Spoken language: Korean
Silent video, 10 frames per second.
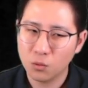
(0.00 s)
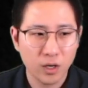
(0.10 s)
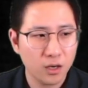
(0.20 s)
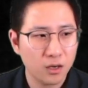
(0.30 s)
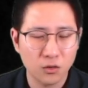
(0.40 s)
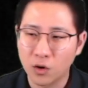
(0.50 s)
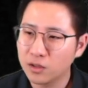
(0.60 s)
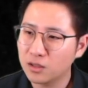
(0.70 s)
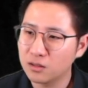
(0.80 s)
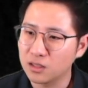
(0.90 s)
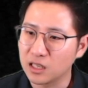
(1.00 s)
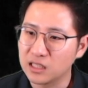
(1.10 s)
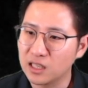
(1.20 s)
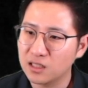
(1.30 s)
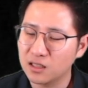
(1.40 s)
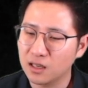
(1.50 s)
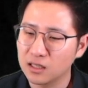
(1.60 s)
왜 너한테는 이게 인사이팅,